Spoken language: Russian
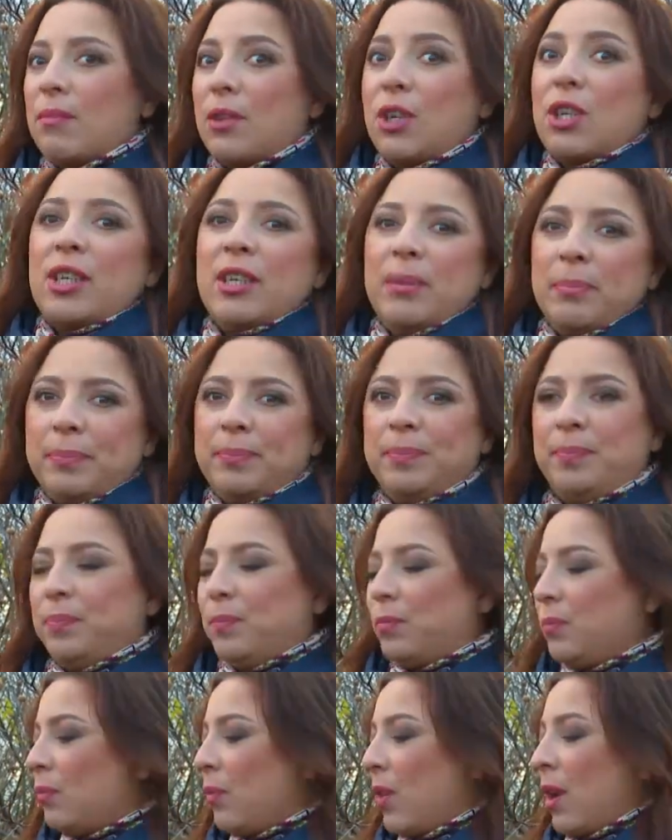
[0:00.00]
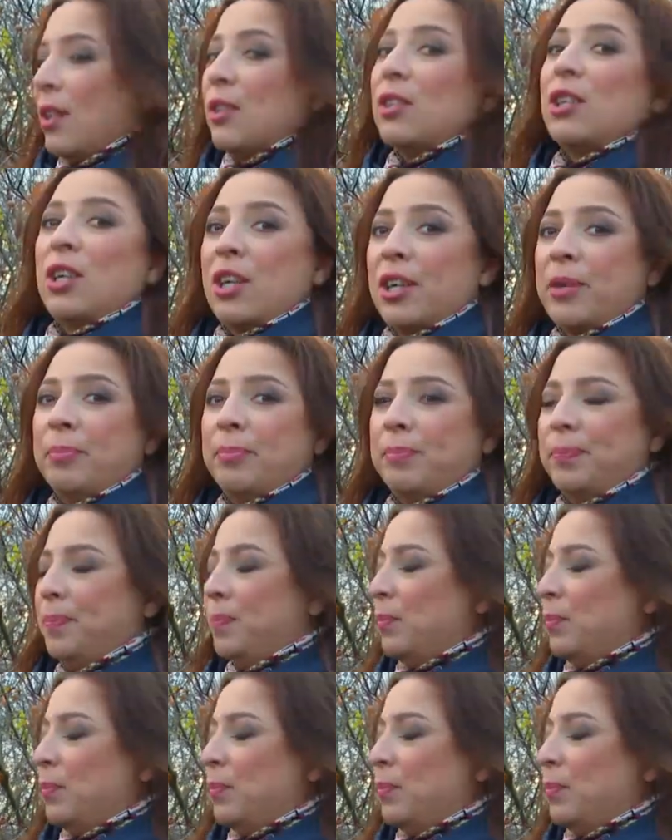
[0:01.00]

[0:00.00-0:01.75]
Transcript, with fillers: Крым. Это Крым.